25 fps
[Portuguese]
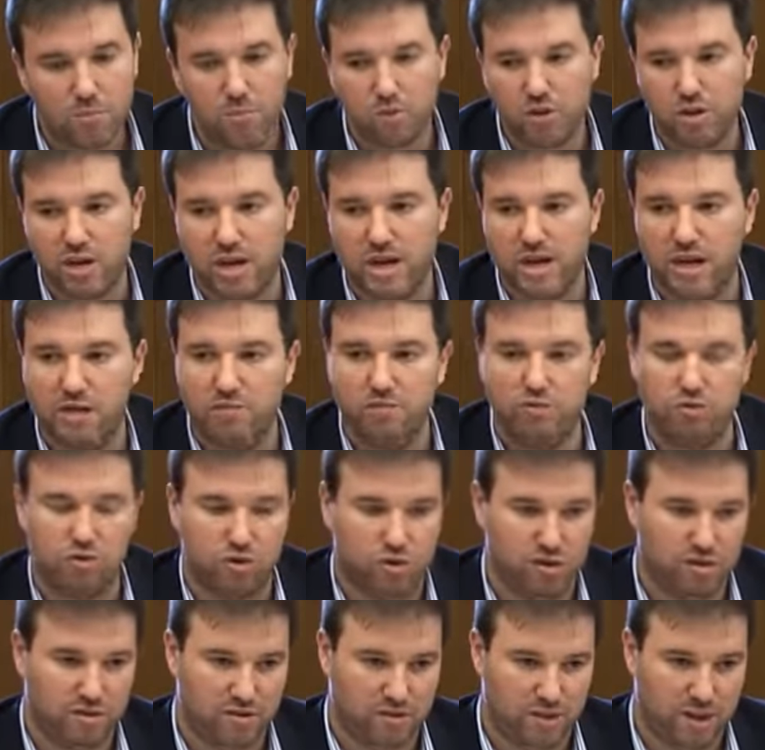Porque quem
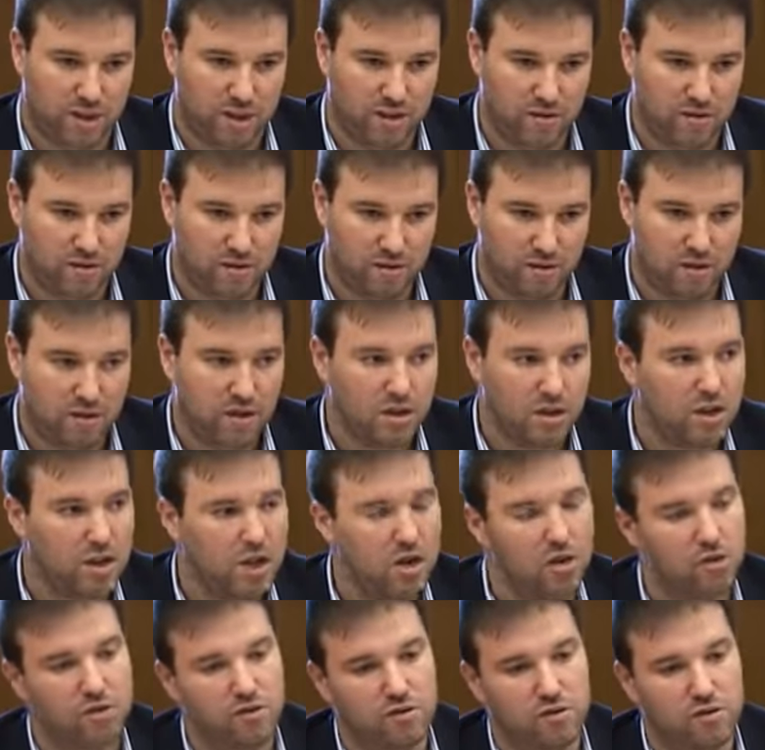vos disser
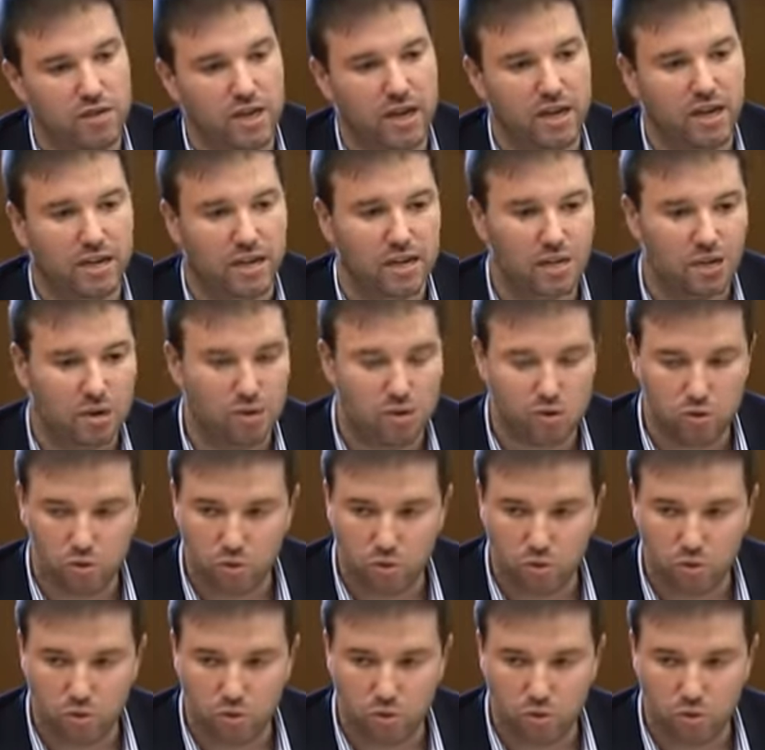que consegue,